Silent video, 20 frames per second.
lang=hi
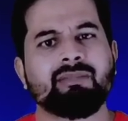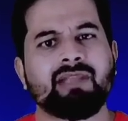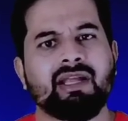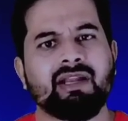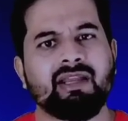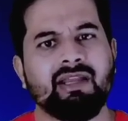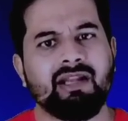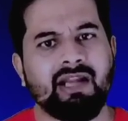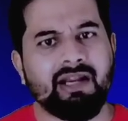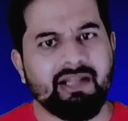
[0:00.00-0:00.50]

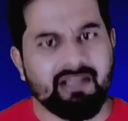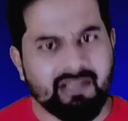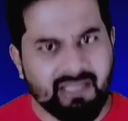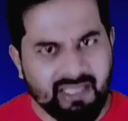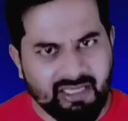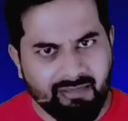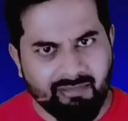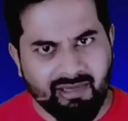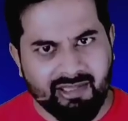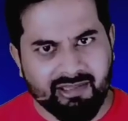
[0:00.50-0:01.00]
दमदार खिलाड़ी
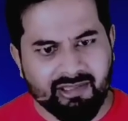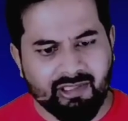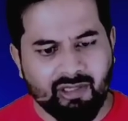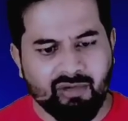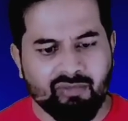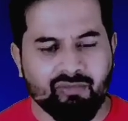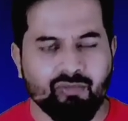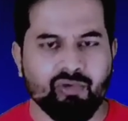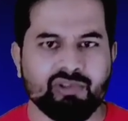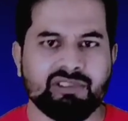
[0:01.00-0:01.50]
नहीं मानता
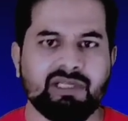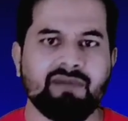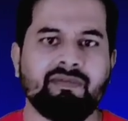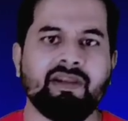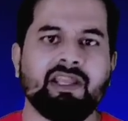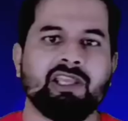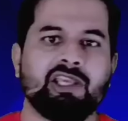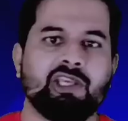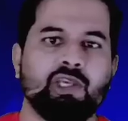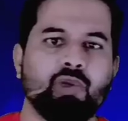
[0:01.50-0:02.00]
हूँ वो सिर्फ
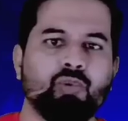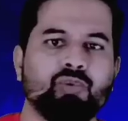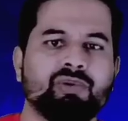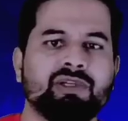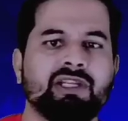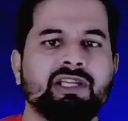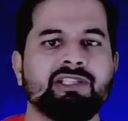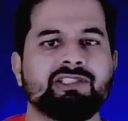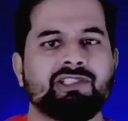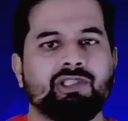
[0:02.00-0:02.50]
एक
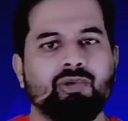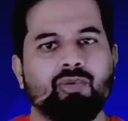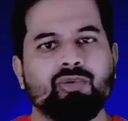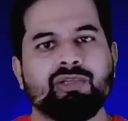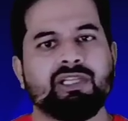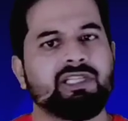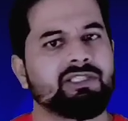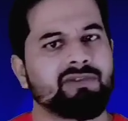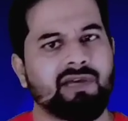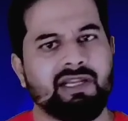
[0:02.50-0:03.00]
क्यूटनेस
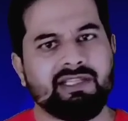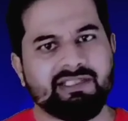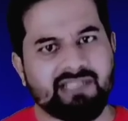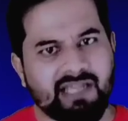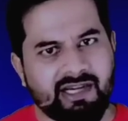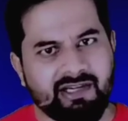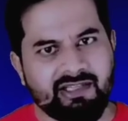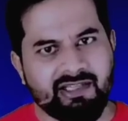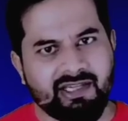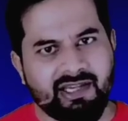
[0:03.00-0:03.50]
क्यूटनेस वाली
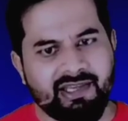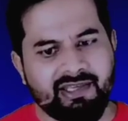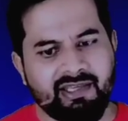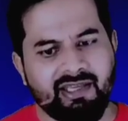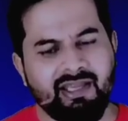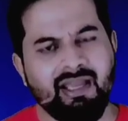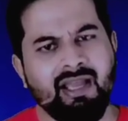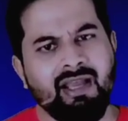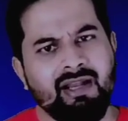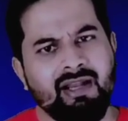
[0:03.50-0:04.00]
साइड दिखाई
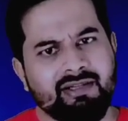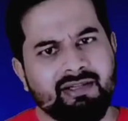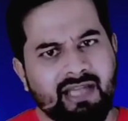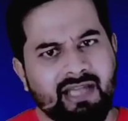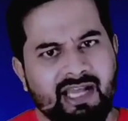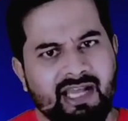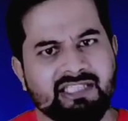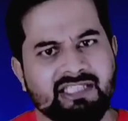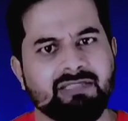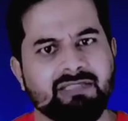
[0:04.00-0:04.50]
है
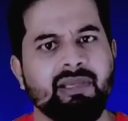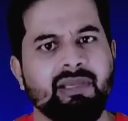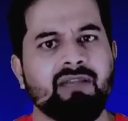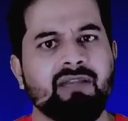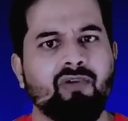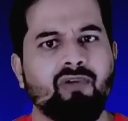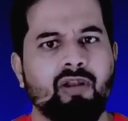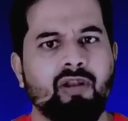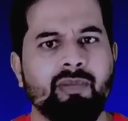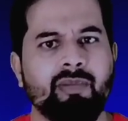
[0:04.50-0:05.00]
टास्क में
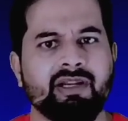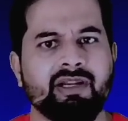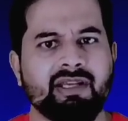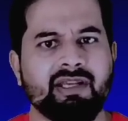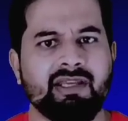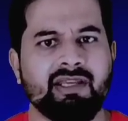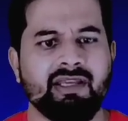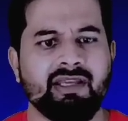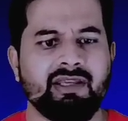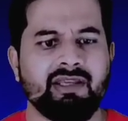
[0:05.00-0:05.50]
इन्वॉल्वमेंट
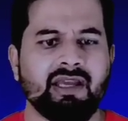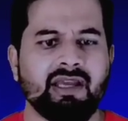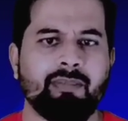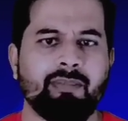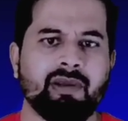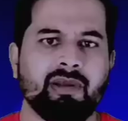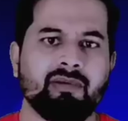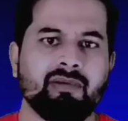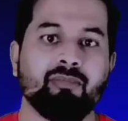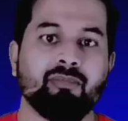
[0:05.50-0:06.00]
कहिए या
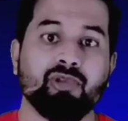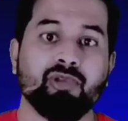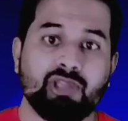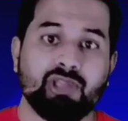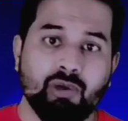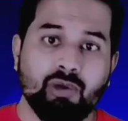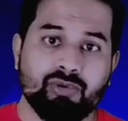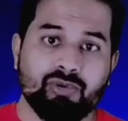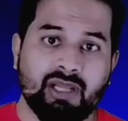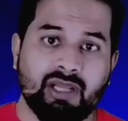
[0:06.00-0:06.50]
फिर
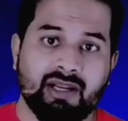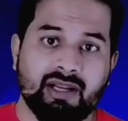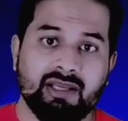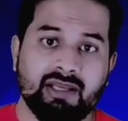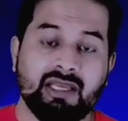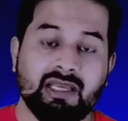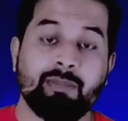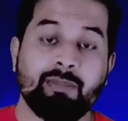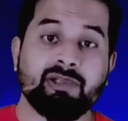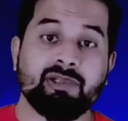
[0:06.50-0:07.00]
मुद्दे उठाना
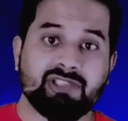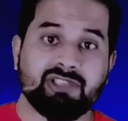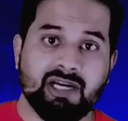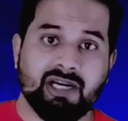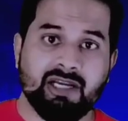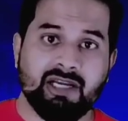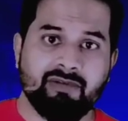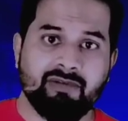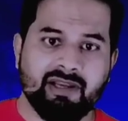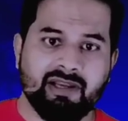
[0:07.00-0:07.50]
या फिर
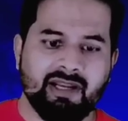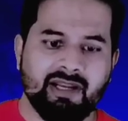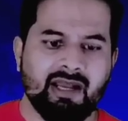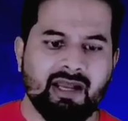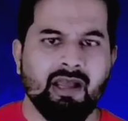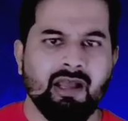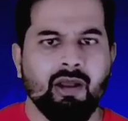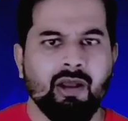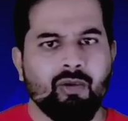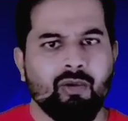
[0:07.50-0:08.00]
झगड़े वगैरह
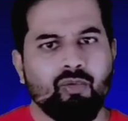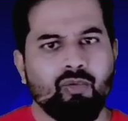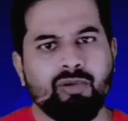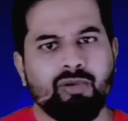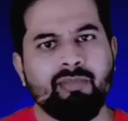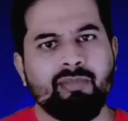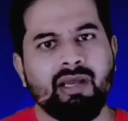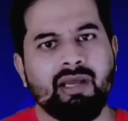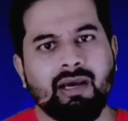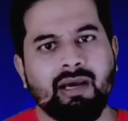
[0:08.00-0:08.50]

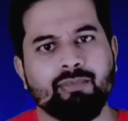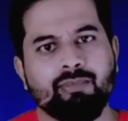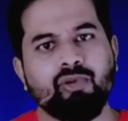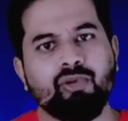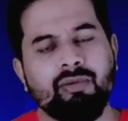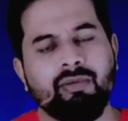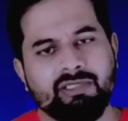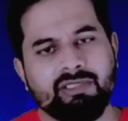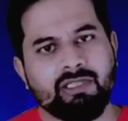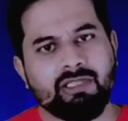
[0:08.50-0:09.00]
उनमें अब्दू
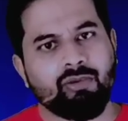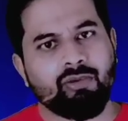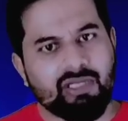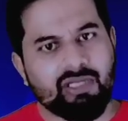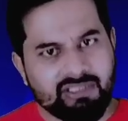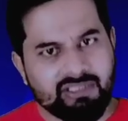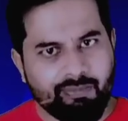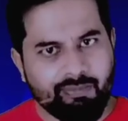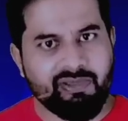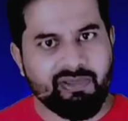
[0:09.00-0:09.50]
हमेशा थोड़ा
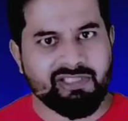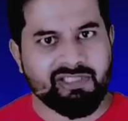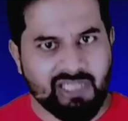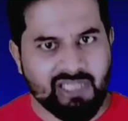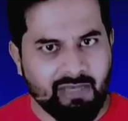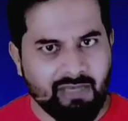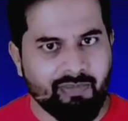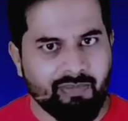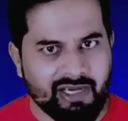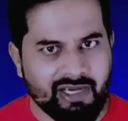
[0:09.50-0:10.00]
सा पीछे
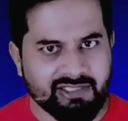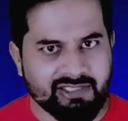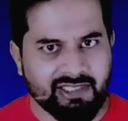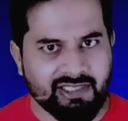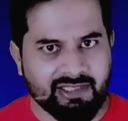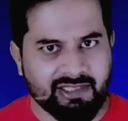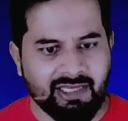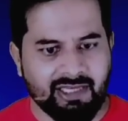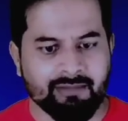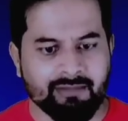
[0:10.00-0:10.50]
ही पाया
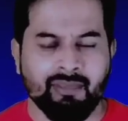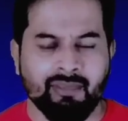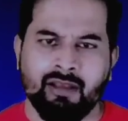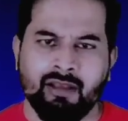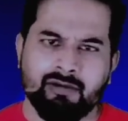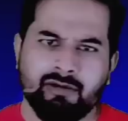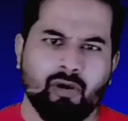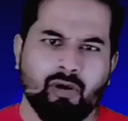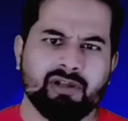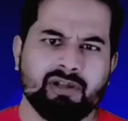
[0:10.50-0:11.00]
जाता है
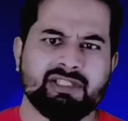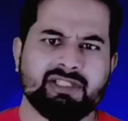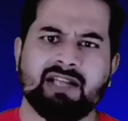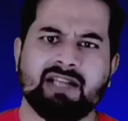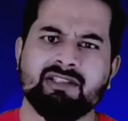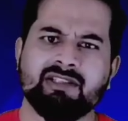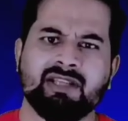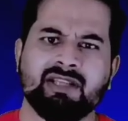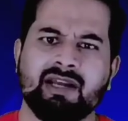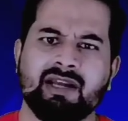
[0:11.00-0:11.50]
और
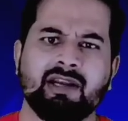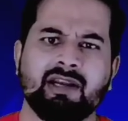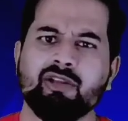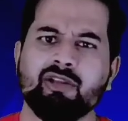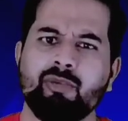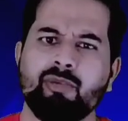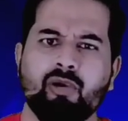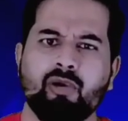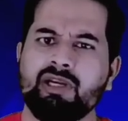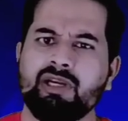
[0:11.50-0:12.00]
साजिद खान का
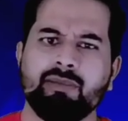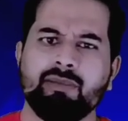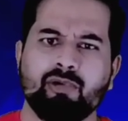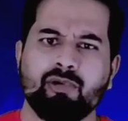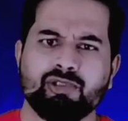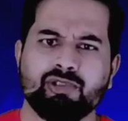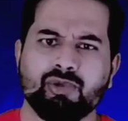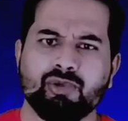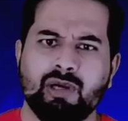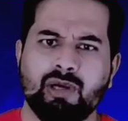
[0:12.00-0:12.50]
तो मैं ऑलरेडी
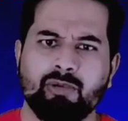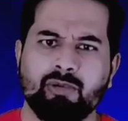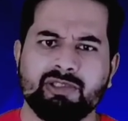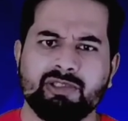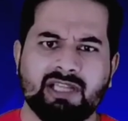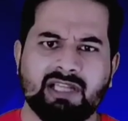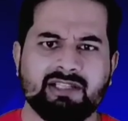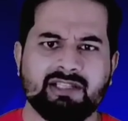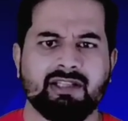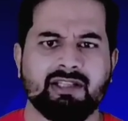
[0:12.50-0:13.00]
बोल चुका हूँ कि
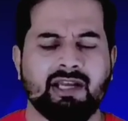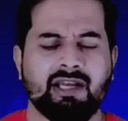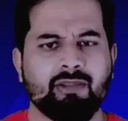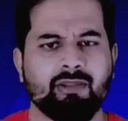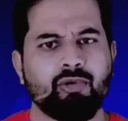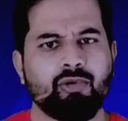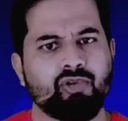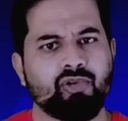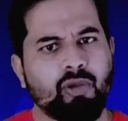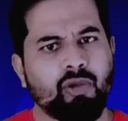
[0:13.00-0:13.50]
साजिद खान
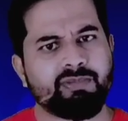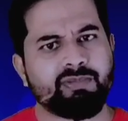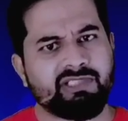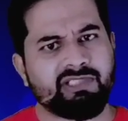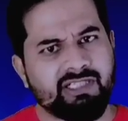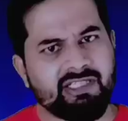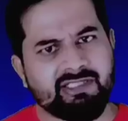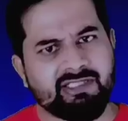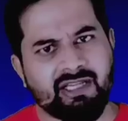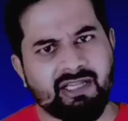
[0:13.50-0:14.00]
तो टॉप
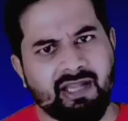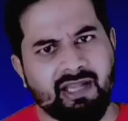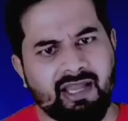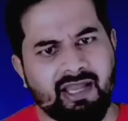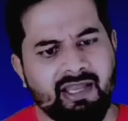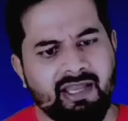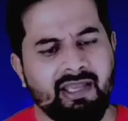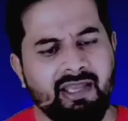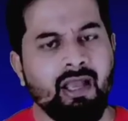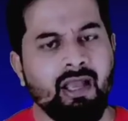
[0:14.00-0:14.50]
सिक्स तक
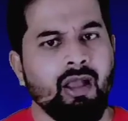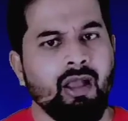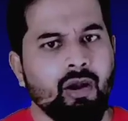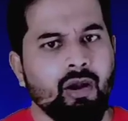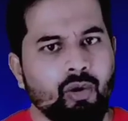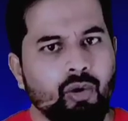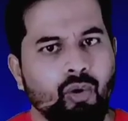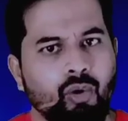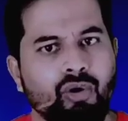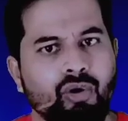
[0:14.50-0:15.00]
आया है
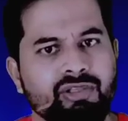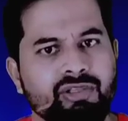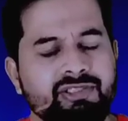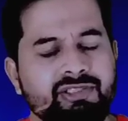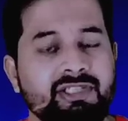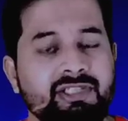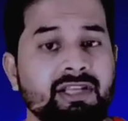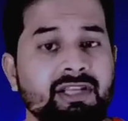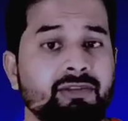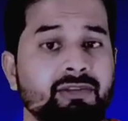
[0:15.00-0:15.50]

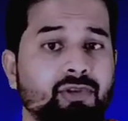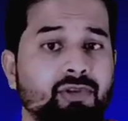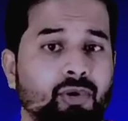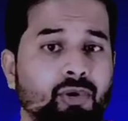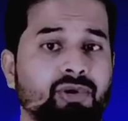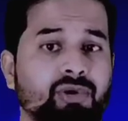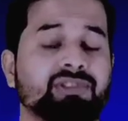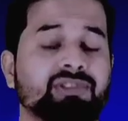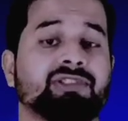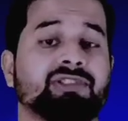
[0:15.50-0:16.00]
होस्ट एंड
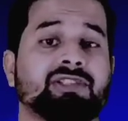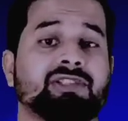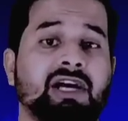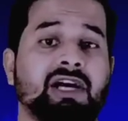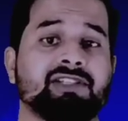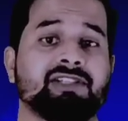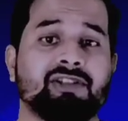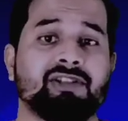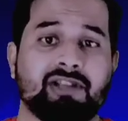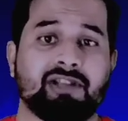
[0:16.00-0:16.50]
दोस्त
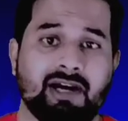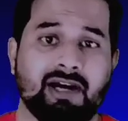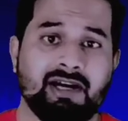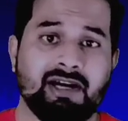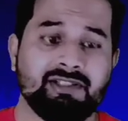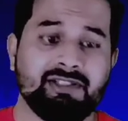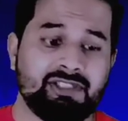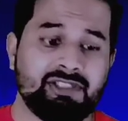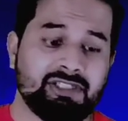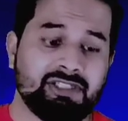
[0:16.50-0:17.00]
साजिद
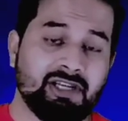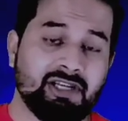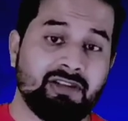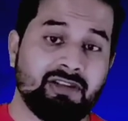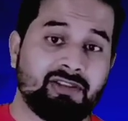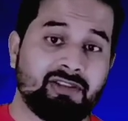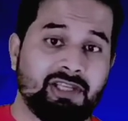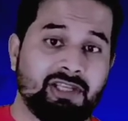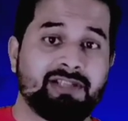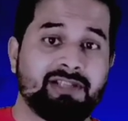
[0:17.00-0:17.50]
खान जिसे कि
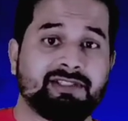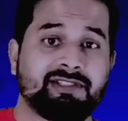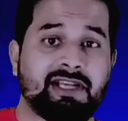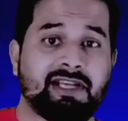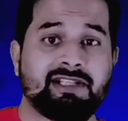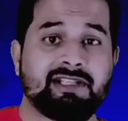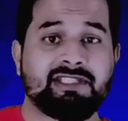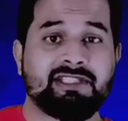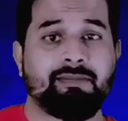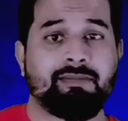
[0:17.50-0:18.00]
30
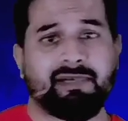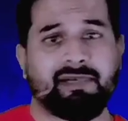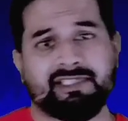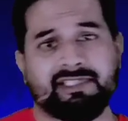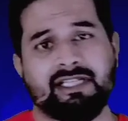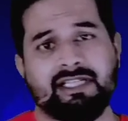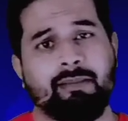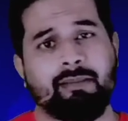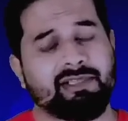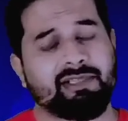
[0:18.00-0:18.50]
साल से
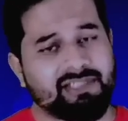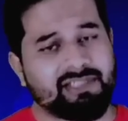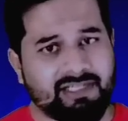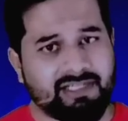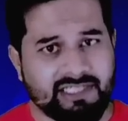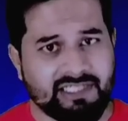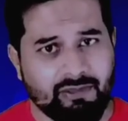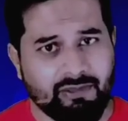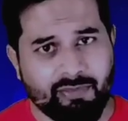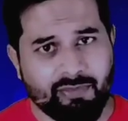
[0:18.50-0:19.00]
बच्चा बच्चा
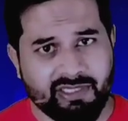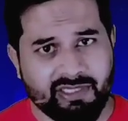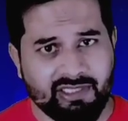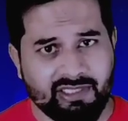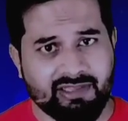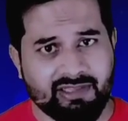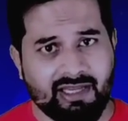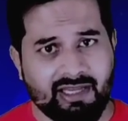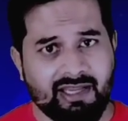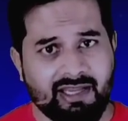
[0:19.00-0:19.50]
टीवी पर
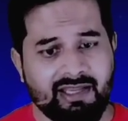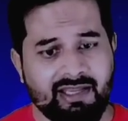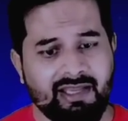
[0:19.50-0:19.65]
देखता